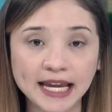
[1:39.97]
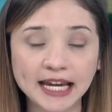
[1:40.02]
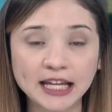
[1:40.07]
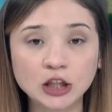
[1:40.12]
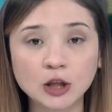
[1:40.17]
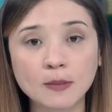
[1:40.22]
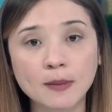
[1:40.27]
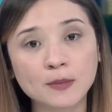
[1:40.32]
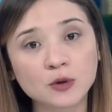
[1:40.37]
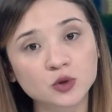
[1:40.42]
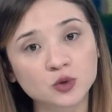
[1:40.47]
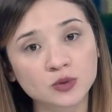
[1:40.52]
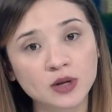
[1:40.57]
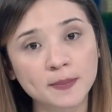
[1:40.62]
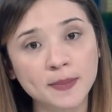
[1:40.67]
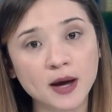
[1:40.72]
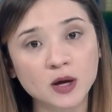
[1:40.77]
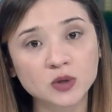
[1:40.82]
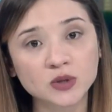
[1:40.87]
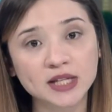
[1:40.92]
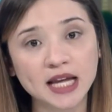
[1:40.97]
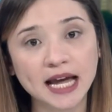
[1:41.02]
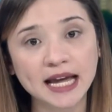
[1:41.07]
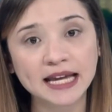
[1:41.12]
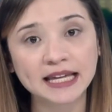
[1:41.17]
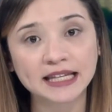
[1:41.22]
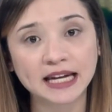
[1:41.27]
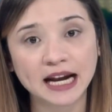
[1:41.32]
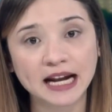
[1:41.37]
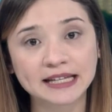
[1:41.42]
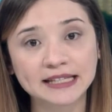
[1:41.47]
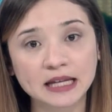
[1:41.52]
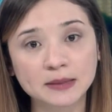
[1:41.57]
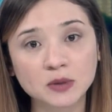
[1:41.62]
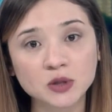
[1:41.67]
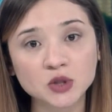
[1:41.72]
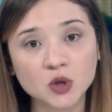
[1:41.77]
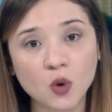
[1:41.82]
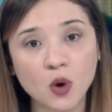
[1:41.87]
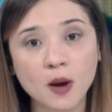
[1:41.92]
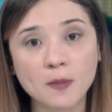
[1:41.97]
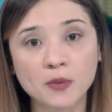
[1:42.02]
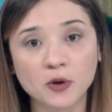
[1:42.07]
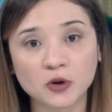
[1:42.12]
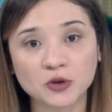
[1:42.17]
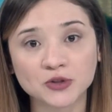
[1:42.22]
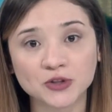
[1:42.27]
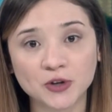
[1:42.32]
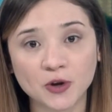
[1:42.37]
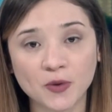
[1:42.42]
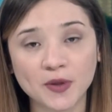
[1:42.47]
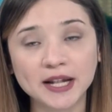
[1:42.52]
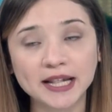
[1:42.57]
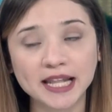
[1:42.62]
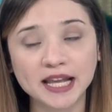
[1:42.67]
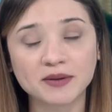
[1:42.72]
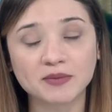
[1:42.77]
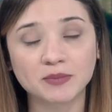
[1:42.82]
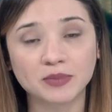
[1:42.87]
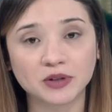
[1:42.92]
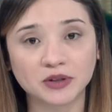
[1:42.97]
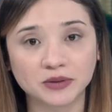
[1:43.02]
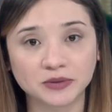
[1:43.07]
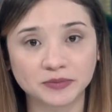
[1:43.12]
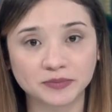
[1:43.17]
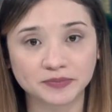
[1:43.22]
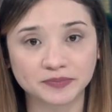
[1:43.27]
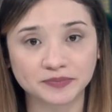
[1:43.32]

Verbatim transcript: Y tomamos una pausa y regresamos con el pronóstico del tiempo.